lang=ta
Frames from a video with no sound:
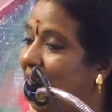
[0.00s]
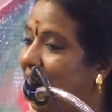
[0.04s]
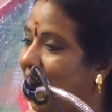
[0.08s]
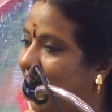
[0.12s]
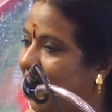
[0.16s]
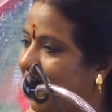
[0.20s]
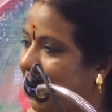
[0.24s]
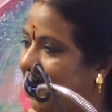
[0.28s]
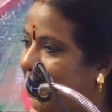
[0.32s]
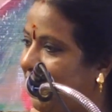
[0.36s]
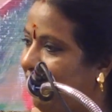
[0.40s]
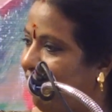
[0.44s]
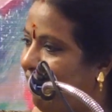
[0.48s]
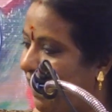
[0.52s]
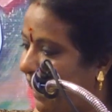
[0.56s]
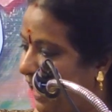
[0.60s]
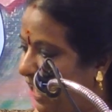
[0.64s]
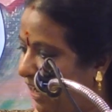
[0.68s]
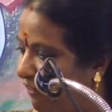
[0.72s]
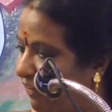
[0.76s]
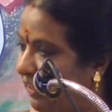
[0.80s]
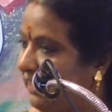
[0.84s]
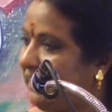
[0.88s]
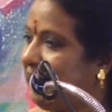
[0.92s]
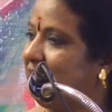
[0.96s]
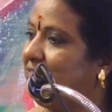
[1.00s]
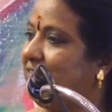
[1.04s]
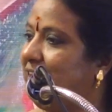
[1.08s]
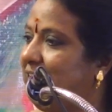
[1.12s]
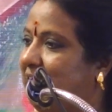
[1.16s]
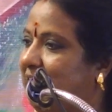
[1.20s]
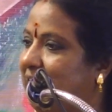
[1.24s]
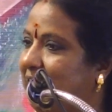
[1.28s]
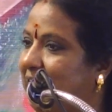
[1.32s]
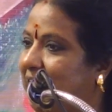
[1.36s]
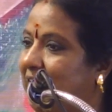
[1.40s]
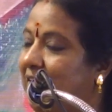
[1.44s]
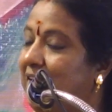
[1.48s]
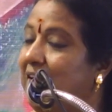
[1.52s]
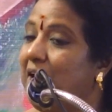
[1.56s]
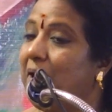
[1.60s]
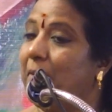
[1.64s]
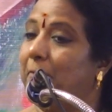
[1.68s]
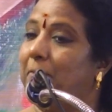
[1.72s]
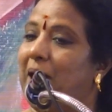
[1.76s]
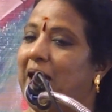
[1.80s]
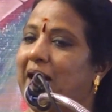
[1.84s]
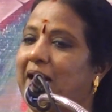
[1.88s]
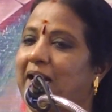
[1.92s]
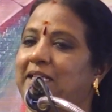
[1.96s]
லக்குவனை விட்டுவிட்டு
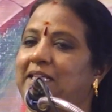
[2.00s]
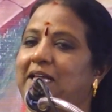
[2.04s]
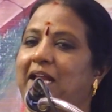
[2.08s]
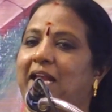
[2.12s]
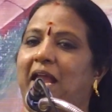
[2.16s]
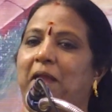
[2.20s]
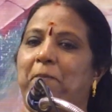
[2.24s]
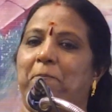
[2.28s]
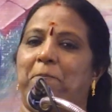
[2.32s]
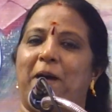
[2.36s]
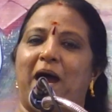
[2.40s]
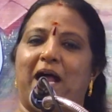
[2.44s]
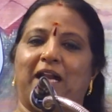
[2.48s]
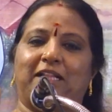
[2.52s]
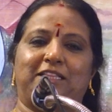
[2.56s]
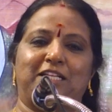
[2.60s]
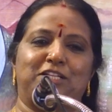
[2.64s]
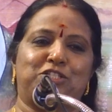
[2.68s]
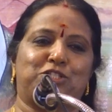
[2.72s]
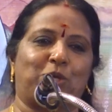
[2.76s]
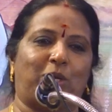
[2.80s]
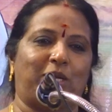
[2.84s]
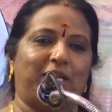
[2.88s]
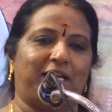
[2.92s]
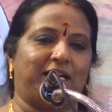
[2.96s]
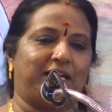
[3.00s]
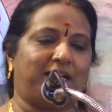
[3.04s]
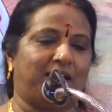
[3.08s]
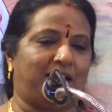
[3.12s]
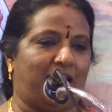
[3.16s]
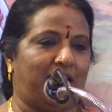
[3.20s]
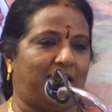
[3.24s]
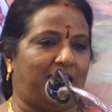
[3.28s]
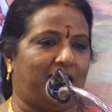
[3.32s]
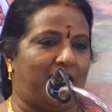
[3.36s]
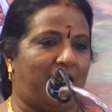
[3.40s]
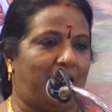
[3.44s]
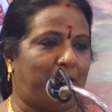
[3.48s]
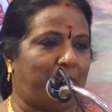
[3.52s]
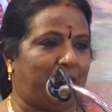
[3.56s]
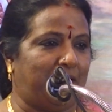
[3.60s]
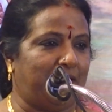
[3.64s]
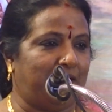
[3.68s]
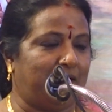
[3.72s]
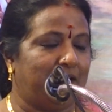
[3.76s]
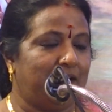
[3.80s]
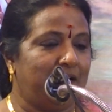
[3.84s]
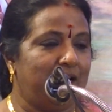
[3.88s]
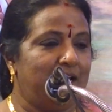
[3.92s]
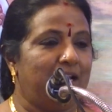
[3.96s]
பரதனை பார்த்து சொல்கின்றார்
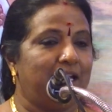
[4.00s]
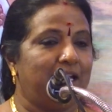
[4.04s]
ராமன்